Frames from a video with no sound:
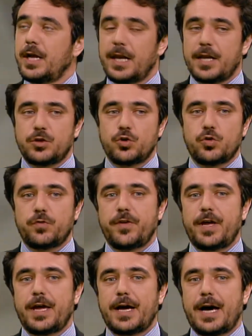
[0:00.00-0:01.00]

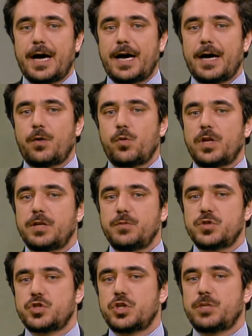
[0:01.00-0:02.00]
laddove ha una
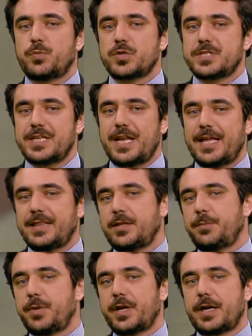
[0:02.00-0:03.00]
diminuzione di posti
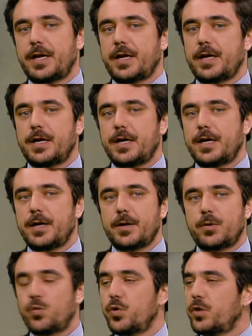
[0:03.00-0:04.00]
letti per
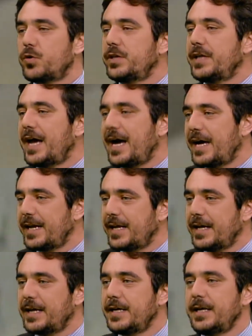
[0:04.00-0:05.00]
eh, cure ordinarie,